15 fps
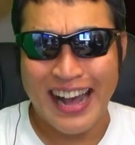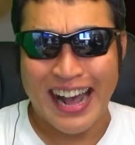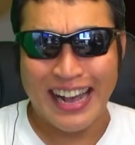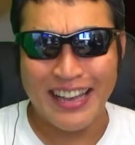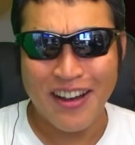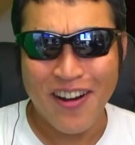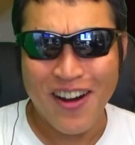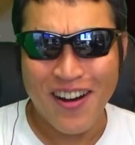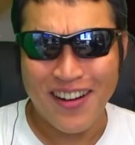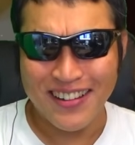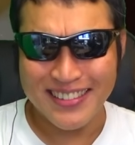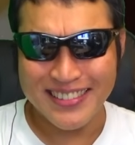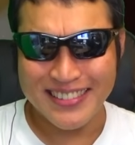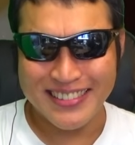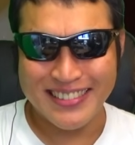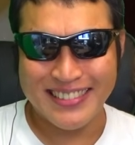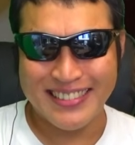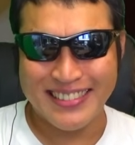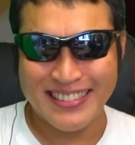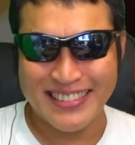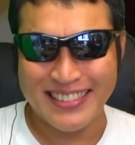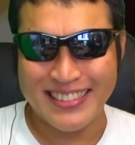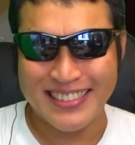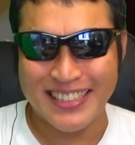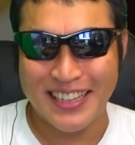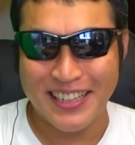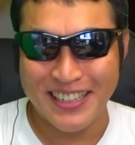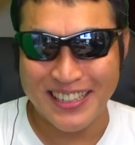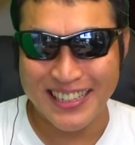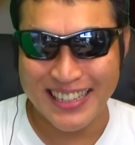はよ、く
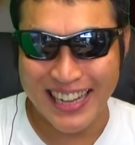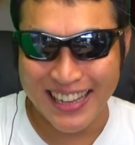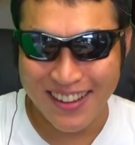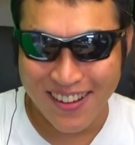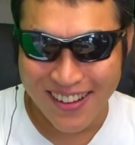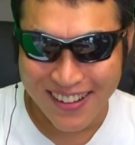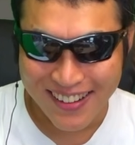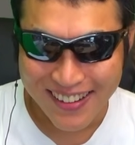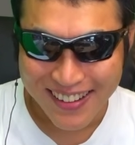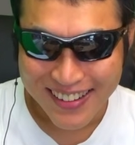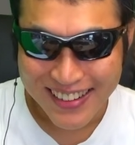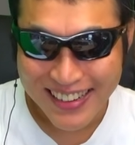はよ。